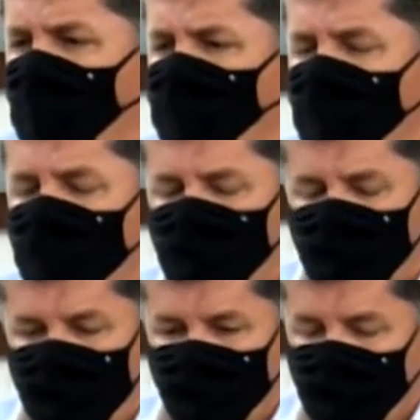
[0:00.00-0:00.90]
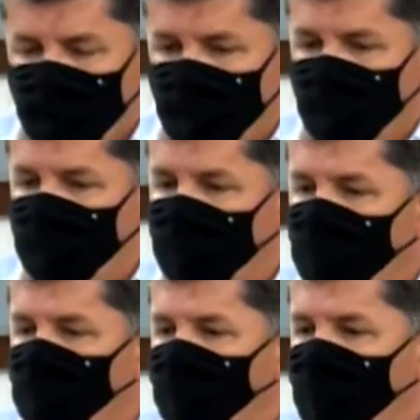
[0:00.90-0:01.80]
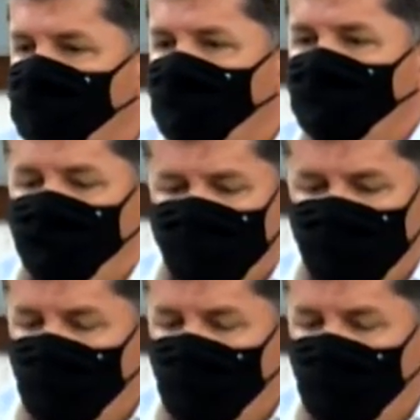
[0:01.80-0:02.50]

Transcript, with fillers: ministros, deem o máximo para que